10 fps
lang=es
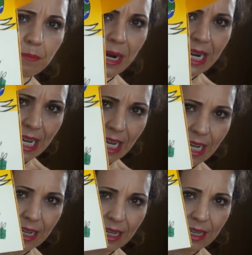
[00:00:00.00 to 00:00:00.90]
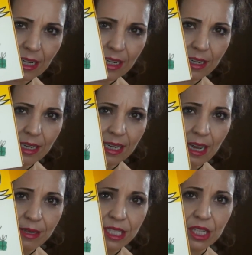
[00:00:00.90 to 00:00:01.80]
para
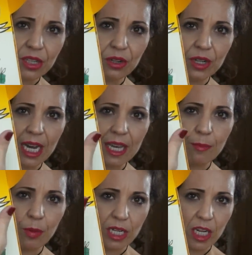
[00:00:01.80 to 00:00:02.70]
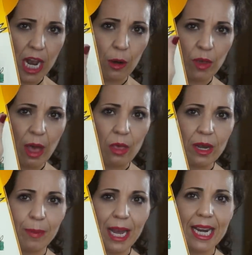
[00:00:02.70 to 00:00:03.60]
la visión, aquí pues el cuidado
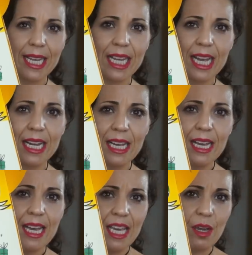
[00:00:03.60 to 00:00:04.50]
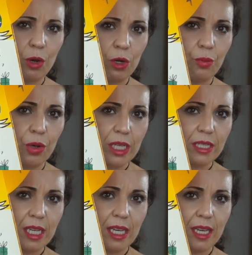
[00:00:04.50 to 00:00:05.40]
del planeta y bueno,
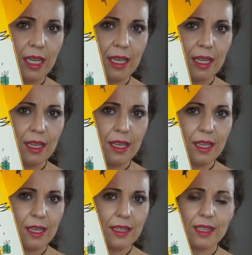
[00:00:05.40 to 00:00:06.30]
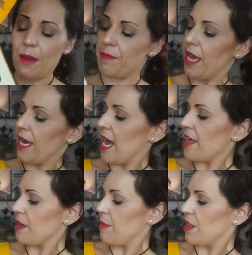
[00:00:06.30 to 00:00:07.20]
pues... Eh, también
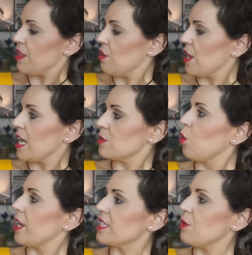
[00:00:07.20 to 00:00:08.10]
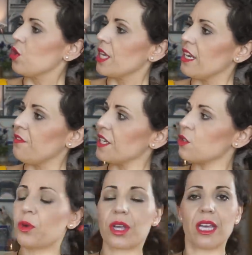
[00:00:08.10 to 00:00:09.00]
hace mención a las mujeres de Burkina
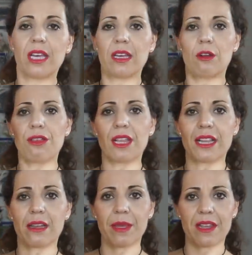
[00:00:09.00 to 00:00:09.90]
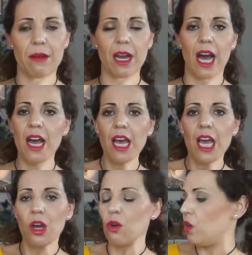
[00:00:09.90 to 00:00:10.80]
Faso porque citan también trabaja
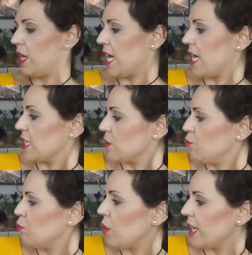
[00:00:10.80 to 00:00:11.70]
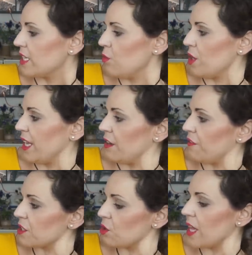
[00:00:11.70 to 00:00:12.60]
con las mujeres de Burkina
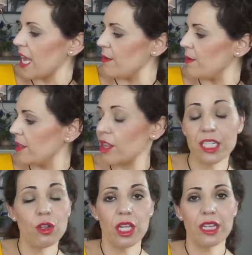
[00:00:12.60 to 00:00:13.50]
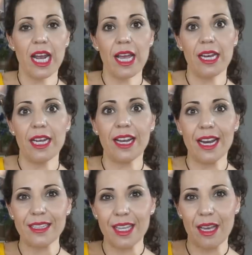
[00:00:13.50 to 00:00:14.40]
Faso, de ahí es donde traen el
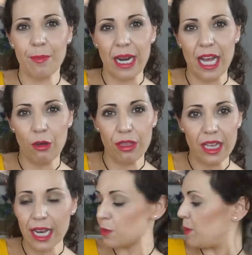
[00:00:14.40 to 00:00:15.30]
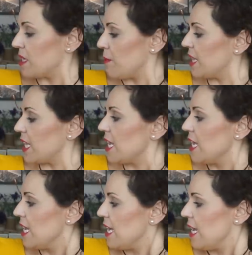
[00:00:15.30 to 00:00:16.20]
karité para citan expresamente.
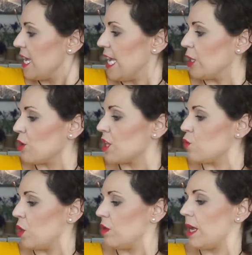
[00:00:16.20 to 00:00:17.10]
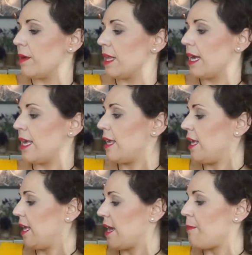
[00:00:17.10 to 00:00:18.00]
Entonces, bueno, la verdad
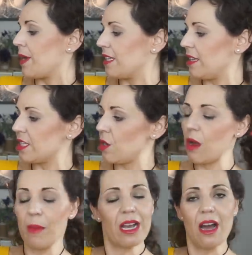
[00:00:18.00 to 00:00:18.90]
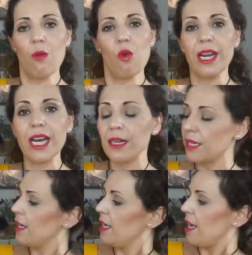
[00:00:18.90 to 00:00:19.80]
que aparte de ser una marca buena
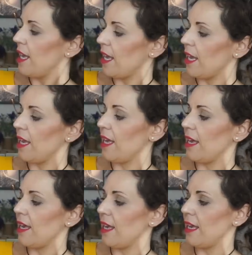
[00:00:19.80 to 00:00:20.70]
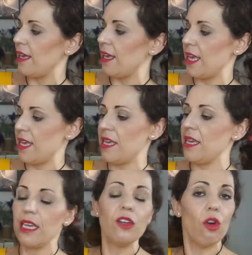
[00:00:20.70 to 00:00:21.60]
eh,
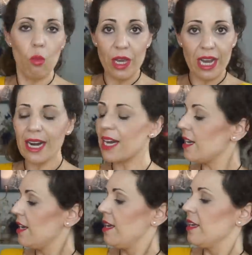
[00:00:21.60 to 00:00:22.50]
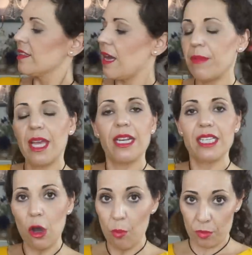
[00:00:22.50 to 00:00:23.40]
y no muy cara, también
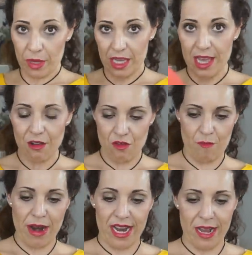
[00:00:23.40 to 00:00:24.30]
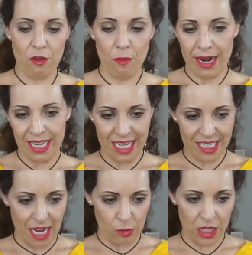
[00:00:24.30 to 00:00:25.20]
está comprometida con varias, con
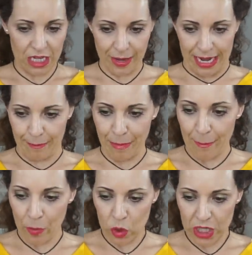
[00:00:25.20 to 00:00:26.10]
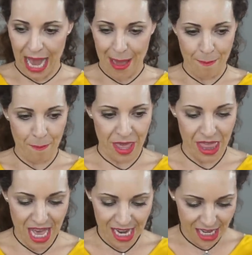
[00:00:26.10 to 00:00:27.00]
varias cosas, ¿vale? Vamos a
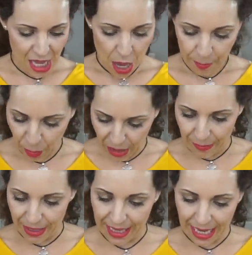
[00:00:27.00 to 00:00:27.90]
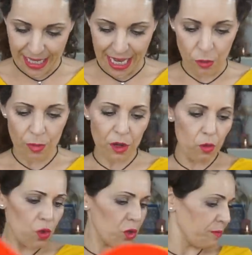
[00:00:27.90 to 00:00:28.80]
empezar por la ventanita número
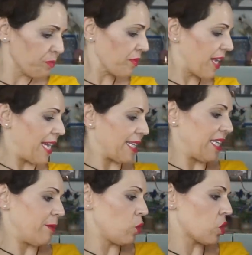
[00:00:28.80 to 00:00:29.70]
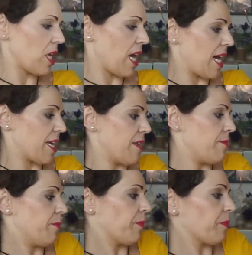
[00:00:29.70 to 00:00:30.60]
uno, que la tenemos aquí,
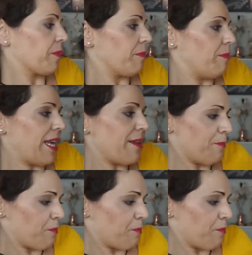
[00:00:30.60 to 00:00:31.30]
¿vale?